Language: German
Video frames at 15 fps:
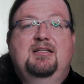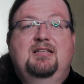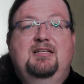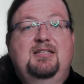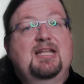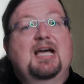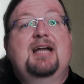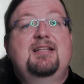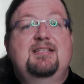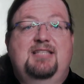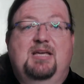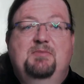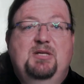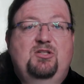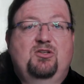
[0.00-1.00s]
Gnade
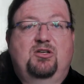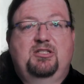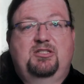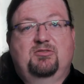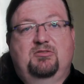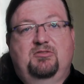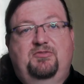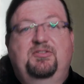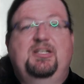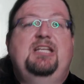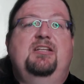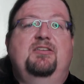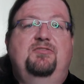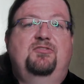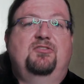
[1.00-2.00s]
sei mit euch und
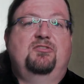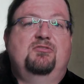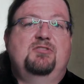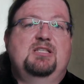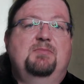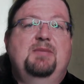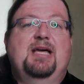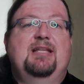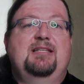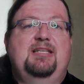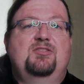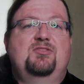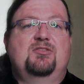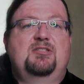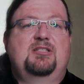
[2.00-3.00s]
Friede von unserem Herrn
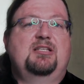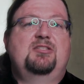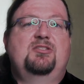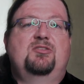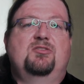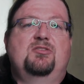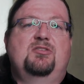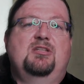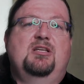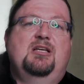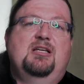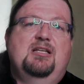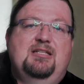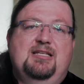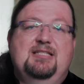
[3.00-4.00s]
Jesus Christus,
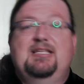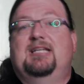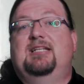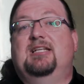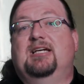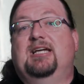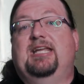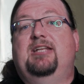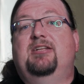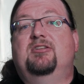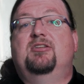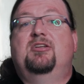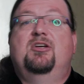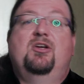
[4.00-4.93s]
der segne reden,